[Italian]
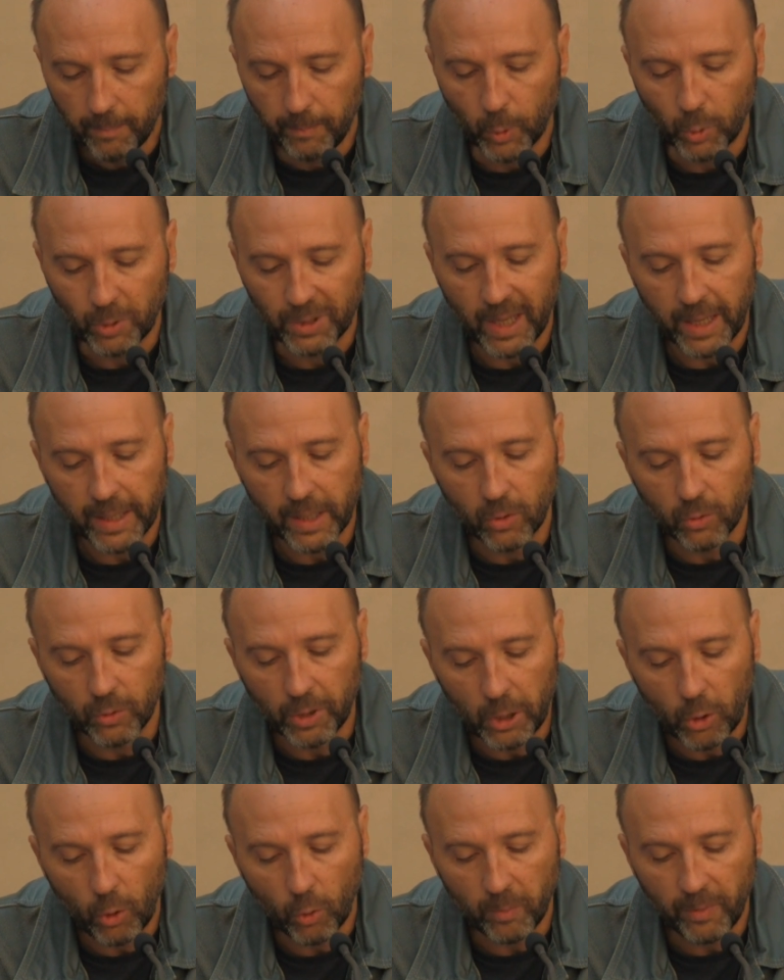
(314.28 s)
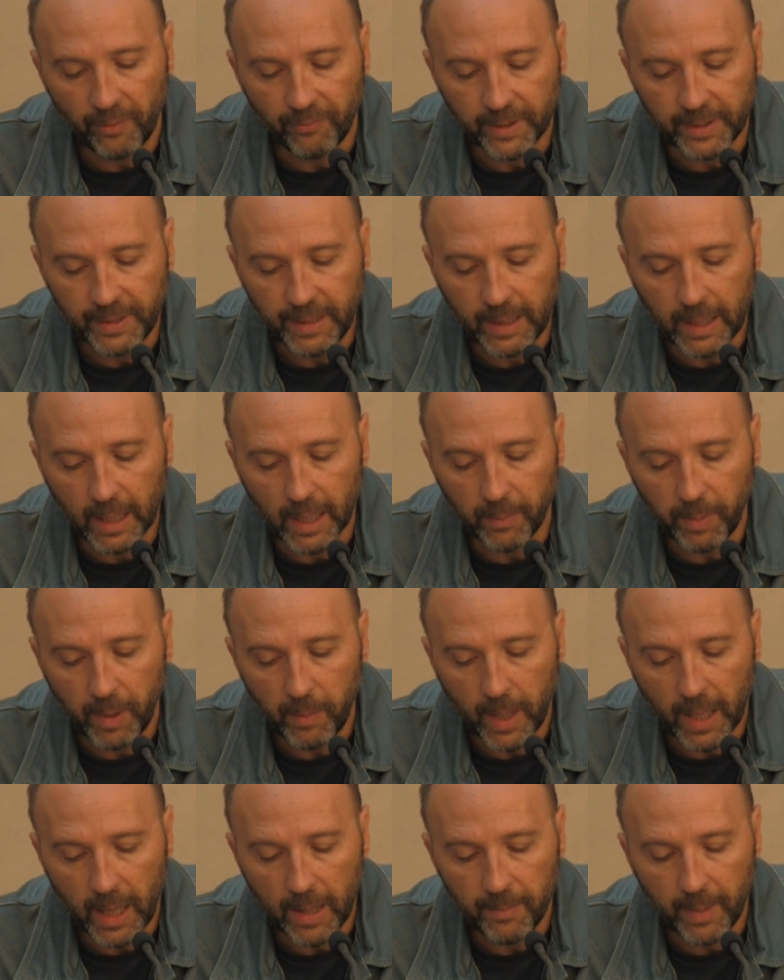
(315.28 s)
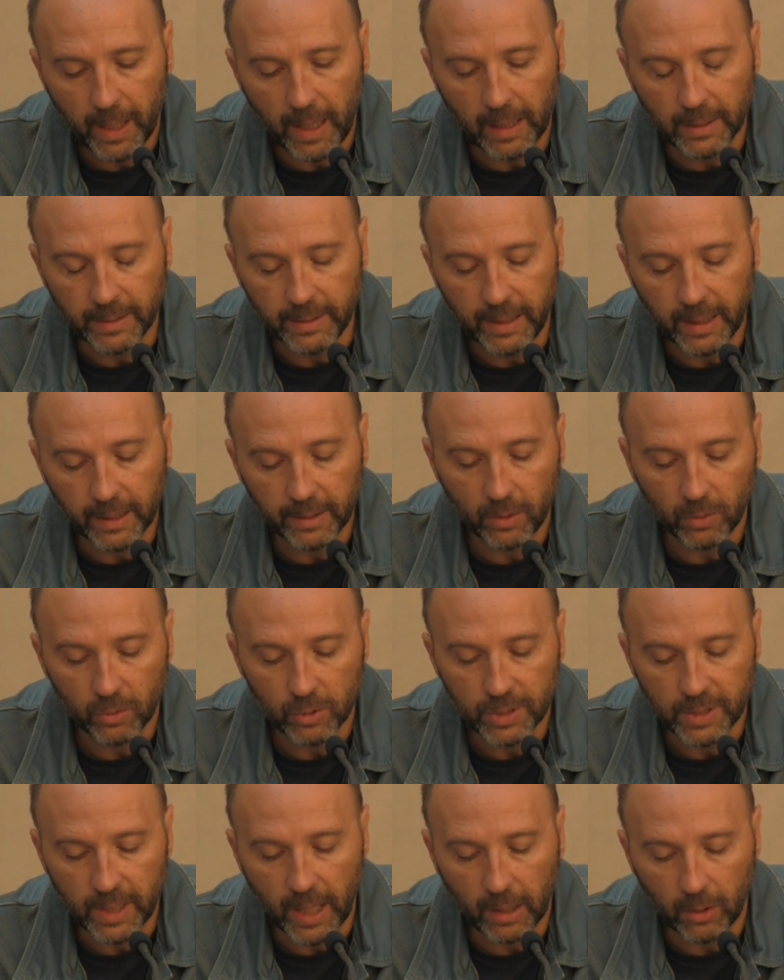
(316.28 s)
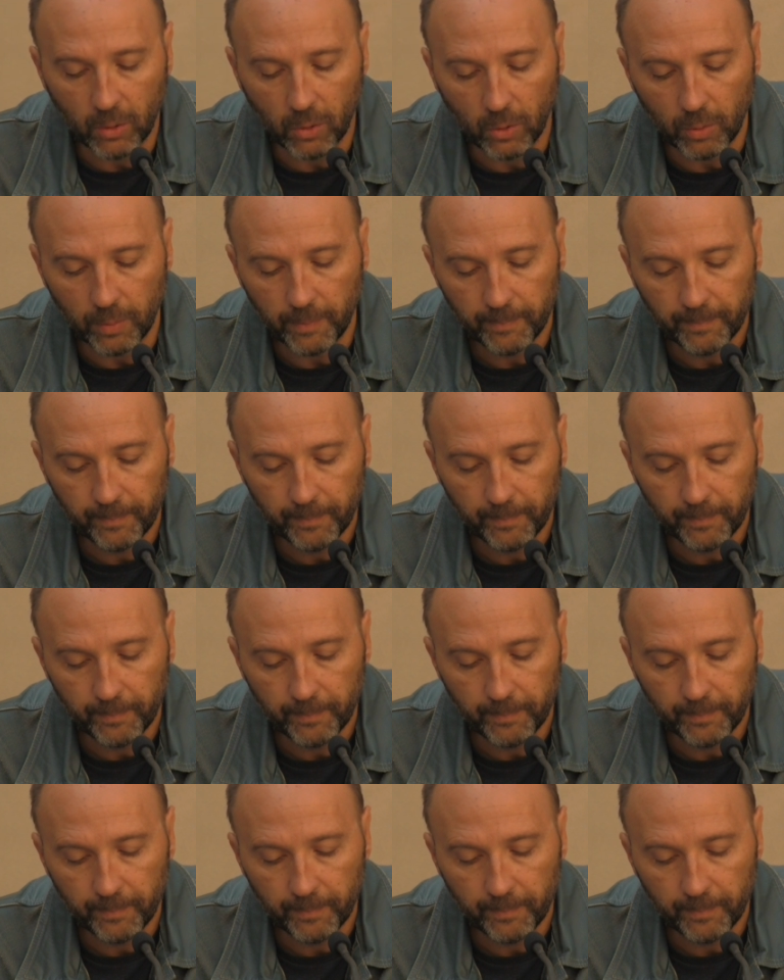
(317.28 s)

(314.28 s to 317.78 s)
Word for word: Portai con enorme fatica la prima gamba al di là dell'ostacolo